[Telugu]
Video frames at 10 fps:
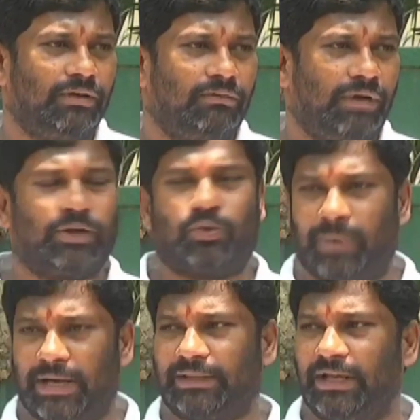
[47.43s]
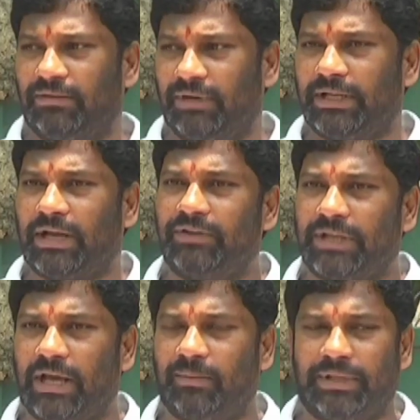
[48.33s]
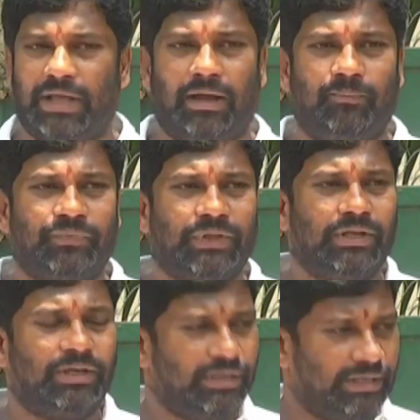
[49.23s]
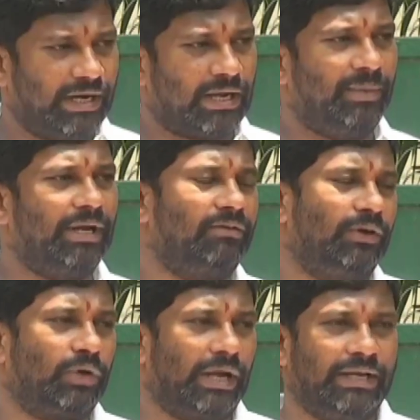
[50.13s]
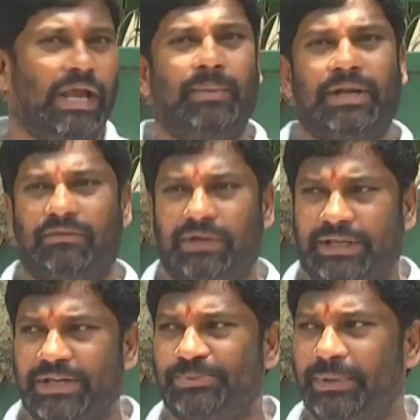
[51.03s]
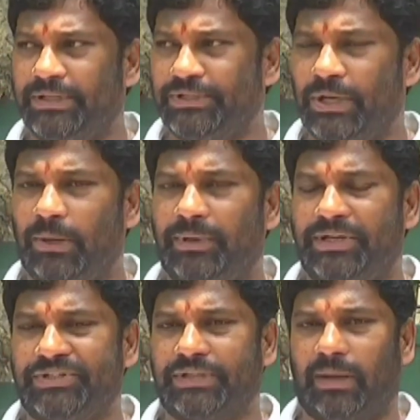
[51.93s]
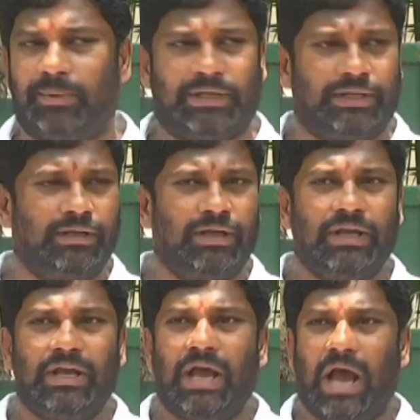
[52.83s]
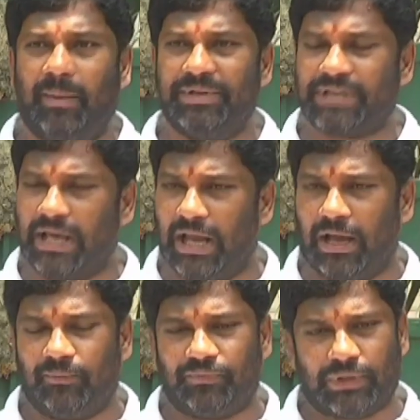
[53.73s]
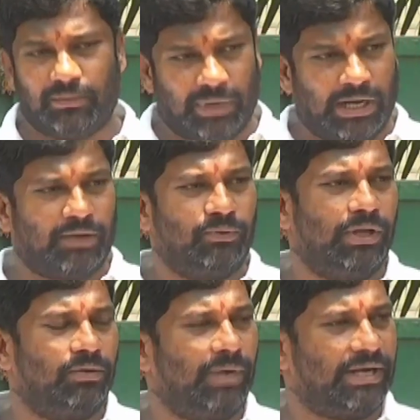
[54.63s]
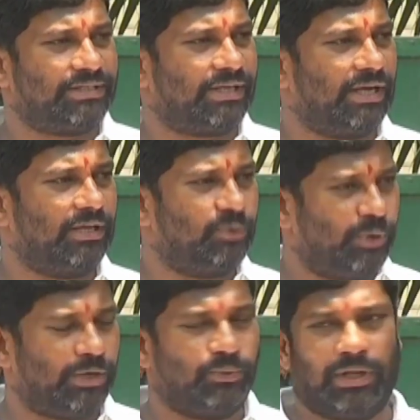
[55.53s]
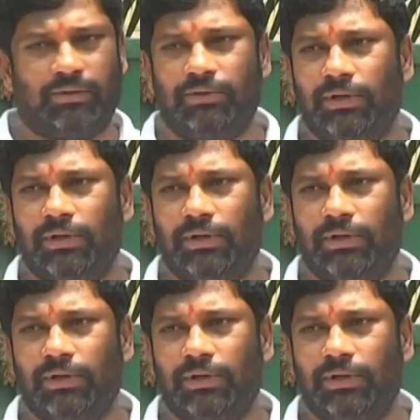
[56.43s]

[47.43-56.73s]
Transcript: వారి కుమార్తె అయినటువంటి కవిత గారి మీద ఈ రకమైనటువంటి ఒక అన్యాయమైనటువంటి కేసు పెట్టి జైల్లో పెట్టించింది కాబట్టి ఆమె చాలా బలంగా ఉన్నారు మానసికంగా దృఢంగా ఉన్నారు